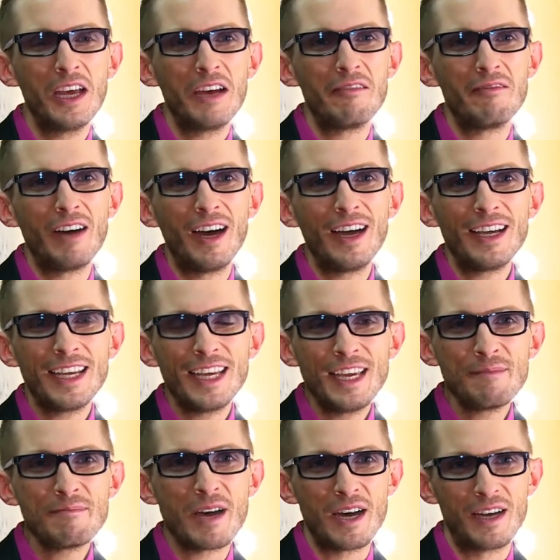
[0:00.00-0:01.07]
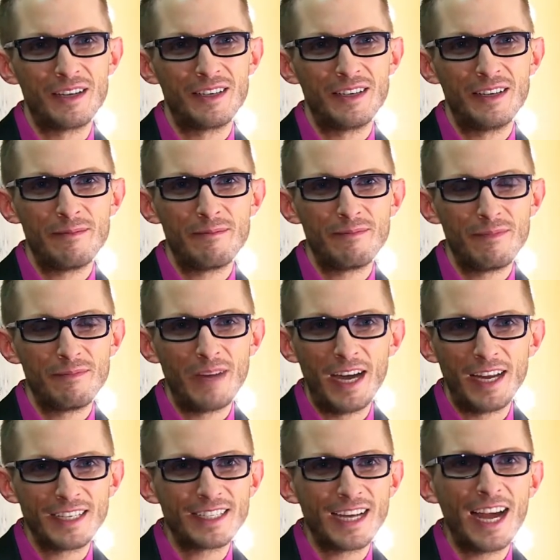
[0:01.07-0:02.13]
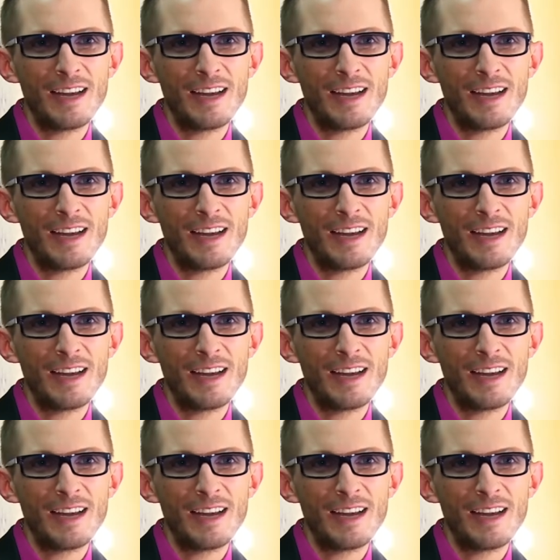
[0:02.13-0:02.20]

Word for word: war immer ein Teil